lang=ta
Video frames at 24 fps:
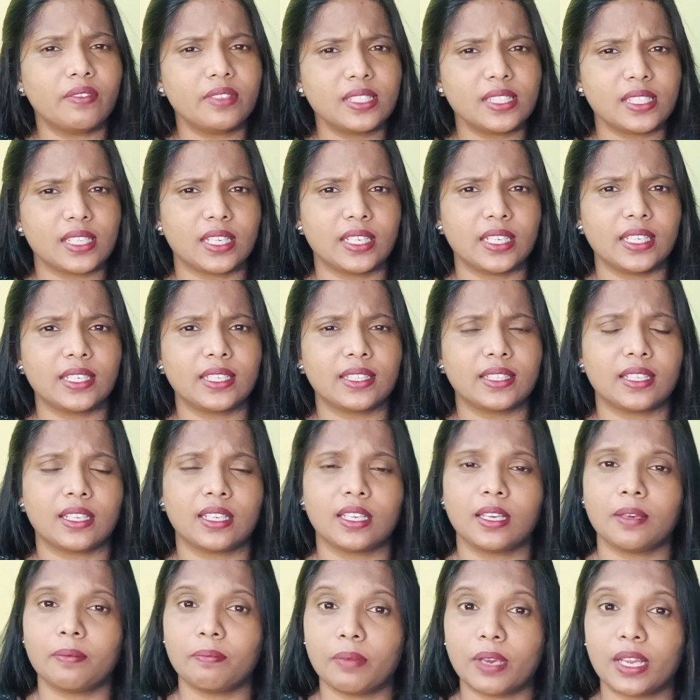அவர்
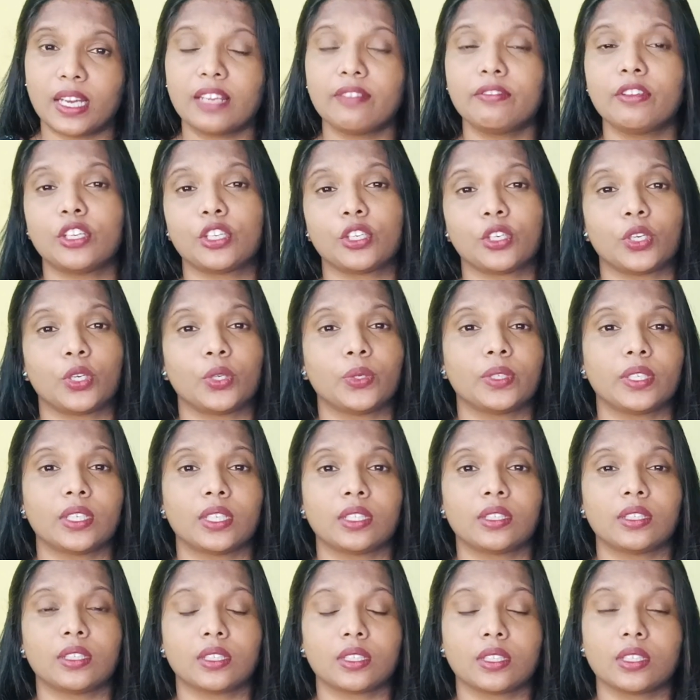சரீரத்திலேயே பலவீனங்களும்
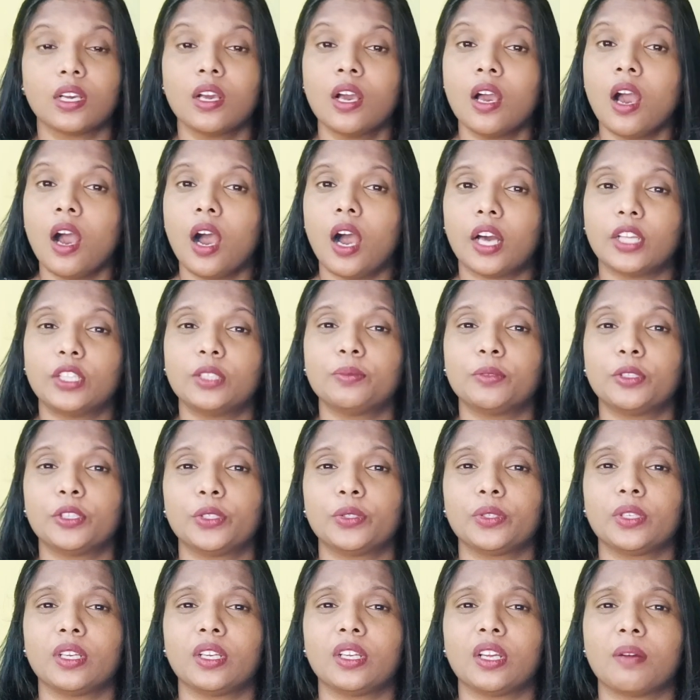இருந்திருக்கு அது
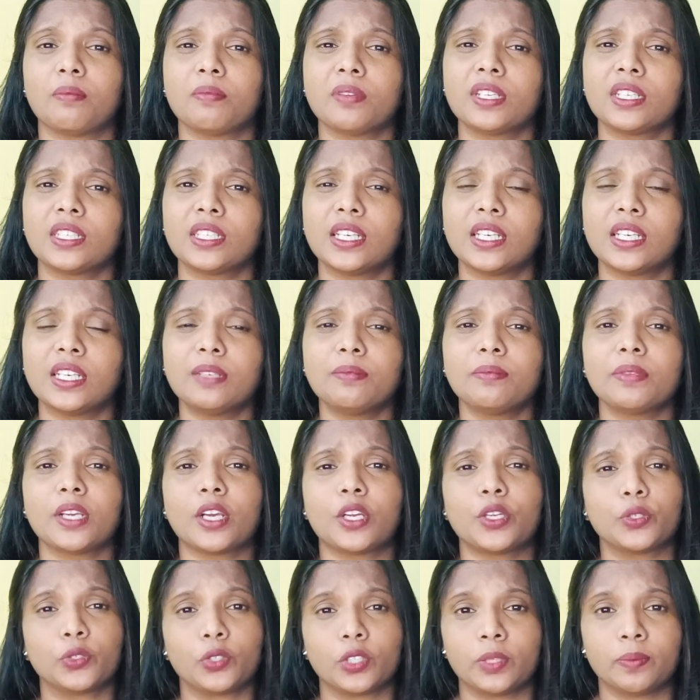மட்டும் இல்லாமல்
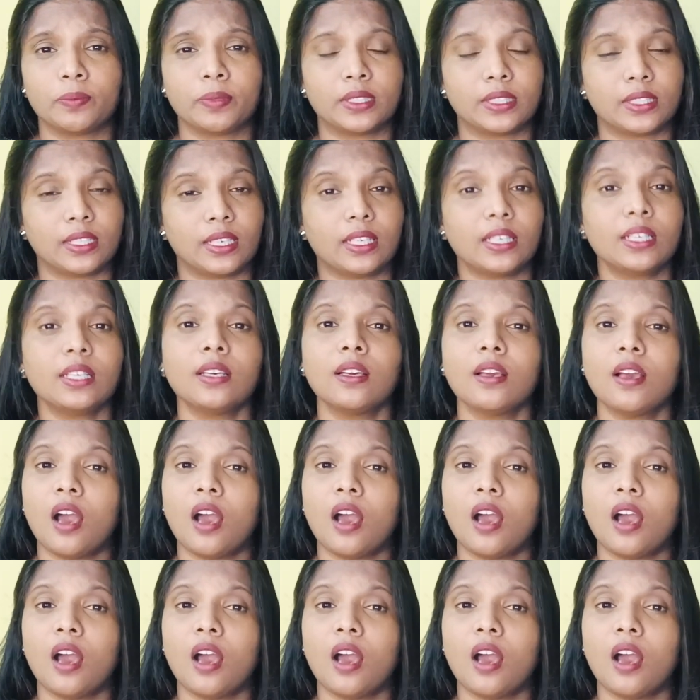ஏழ்மையான குடும்பத்தில்